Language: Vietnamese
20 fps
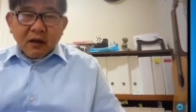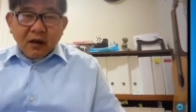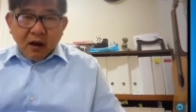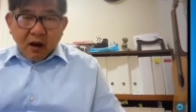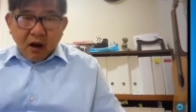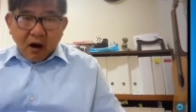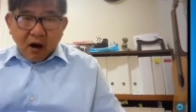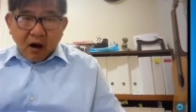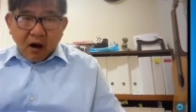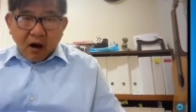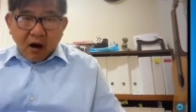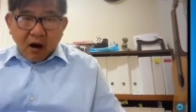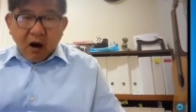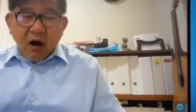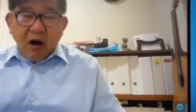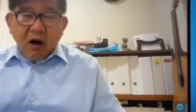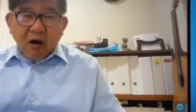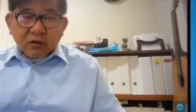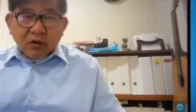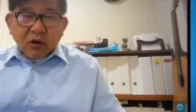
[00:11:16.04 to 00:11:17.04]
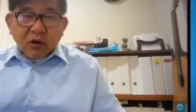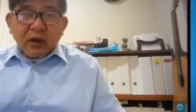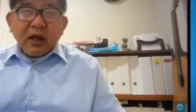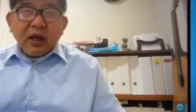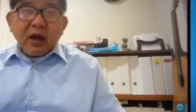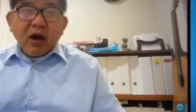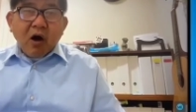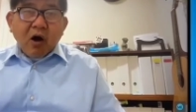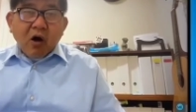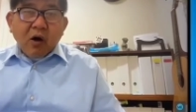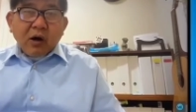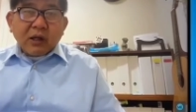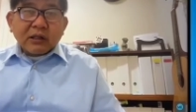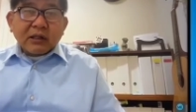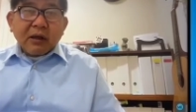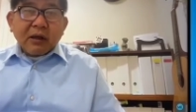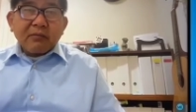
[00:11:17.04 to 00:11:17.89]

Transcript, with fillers: họ tôi nghĩ họ có quan tâm